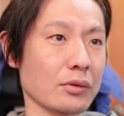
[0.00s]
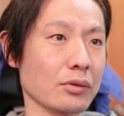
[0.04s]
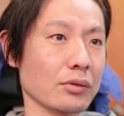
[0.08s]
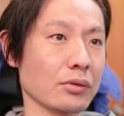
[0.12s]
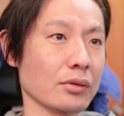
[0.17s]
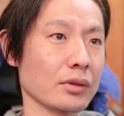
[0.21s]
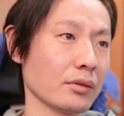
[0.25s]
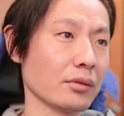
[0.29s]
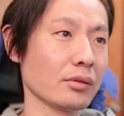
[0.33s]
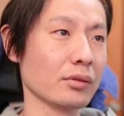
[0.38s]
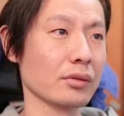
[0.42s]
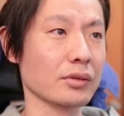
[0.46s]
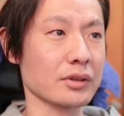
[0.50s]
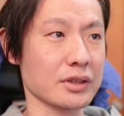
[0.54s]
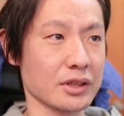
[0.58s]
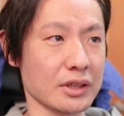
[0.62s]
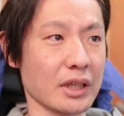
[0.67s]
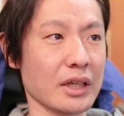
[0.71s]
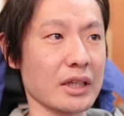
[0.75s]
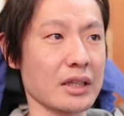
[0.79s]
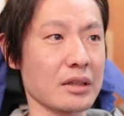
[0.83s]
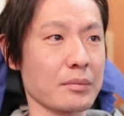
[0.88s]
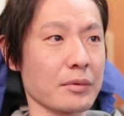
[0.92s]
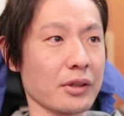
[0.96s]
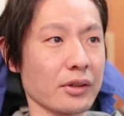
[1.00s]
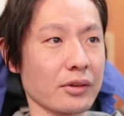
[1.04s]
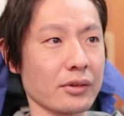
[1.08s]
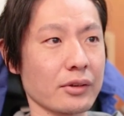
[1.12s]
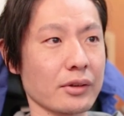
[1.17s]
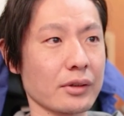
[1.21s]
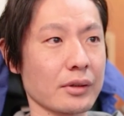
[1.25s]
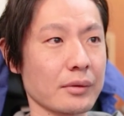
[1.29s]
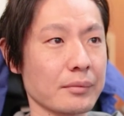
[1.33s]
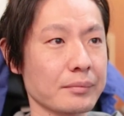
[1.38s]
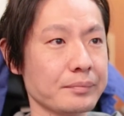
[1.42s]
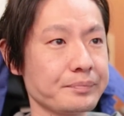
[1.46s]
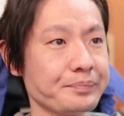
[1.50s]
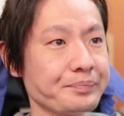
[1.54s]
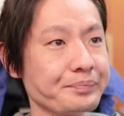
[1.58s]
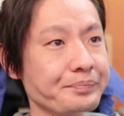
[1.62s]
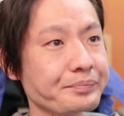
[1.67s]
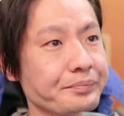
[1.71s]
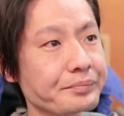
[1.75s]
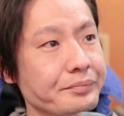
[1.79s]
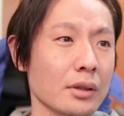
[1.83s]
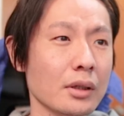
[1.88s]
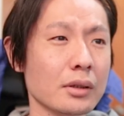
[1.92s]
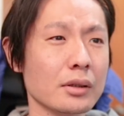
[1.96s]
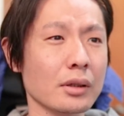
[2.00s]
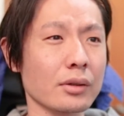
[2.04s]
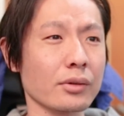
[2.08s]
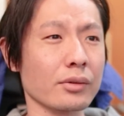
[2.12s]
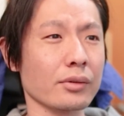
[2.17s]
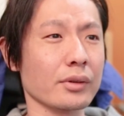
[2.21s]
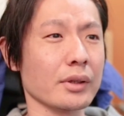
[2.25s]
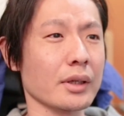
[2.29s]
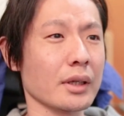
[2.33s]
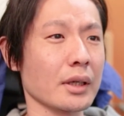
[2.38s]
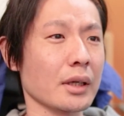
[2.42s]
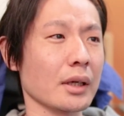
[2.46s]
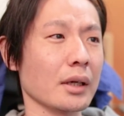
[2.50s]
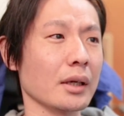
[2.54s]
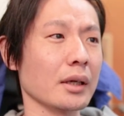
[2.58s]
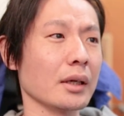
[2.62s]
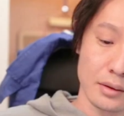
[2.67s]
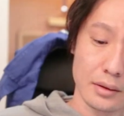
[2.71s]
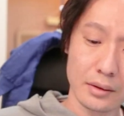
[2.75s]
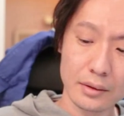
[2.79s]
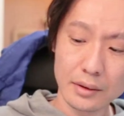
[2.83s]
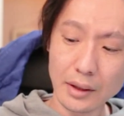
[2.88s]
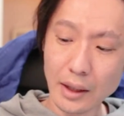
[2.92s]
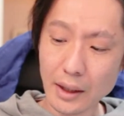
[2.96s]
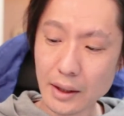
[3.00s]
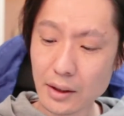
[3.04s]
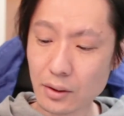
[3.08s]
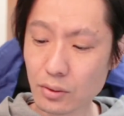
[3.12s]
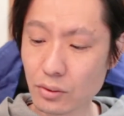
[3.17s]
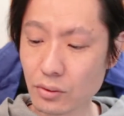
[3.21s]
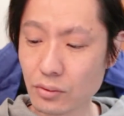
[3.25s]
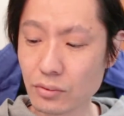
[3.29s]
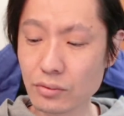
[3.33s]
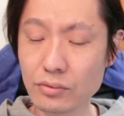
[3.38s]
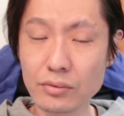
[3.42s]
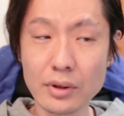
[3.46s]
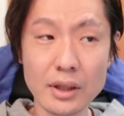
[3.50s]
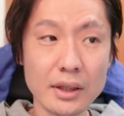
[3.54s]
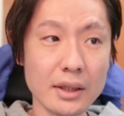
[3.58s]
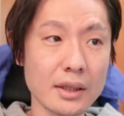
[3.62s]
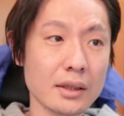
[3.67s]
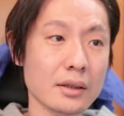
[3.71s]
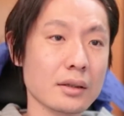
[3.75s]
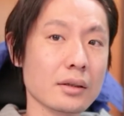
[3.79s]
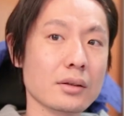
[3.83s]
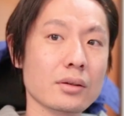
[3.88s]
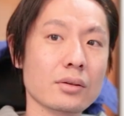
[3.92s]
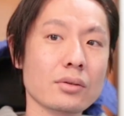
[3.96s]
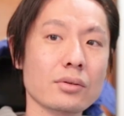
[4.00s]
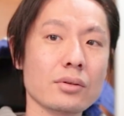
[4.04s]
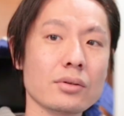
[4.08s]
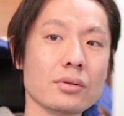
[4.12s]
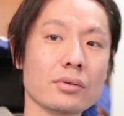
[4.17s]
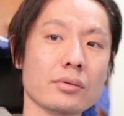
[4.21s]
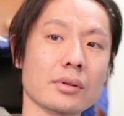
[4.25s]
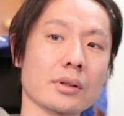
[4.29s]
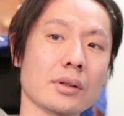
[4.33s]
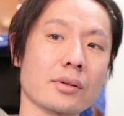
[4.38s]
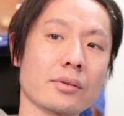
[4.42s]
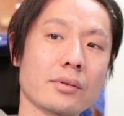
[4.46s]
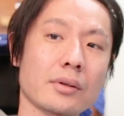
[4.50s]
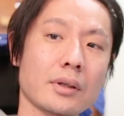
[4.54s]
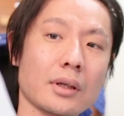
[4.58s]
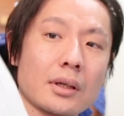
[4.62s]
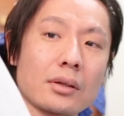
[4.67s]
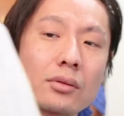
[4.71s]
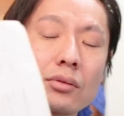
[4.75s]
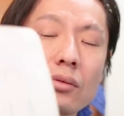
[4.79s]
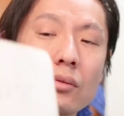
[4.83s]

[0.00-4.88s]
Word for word: りをしていきます。でですね、台本割りというのはですね、